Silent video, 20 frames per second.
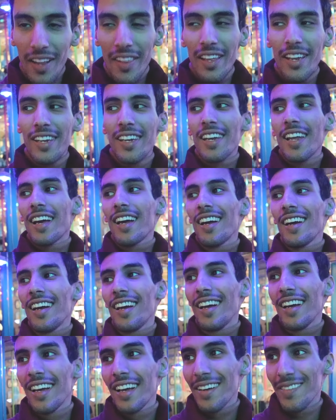هذا انه
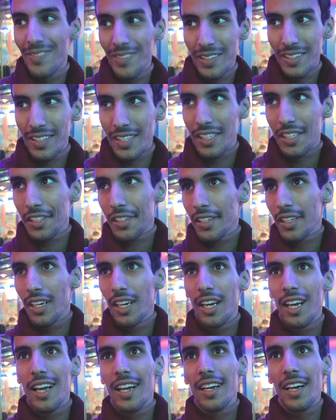حيل فنتج
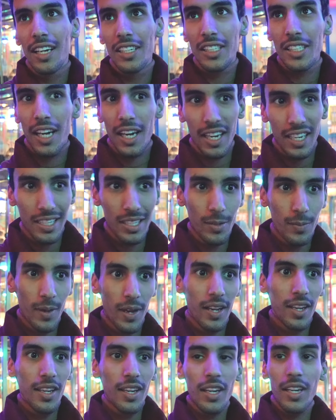حيل اشياء قديمه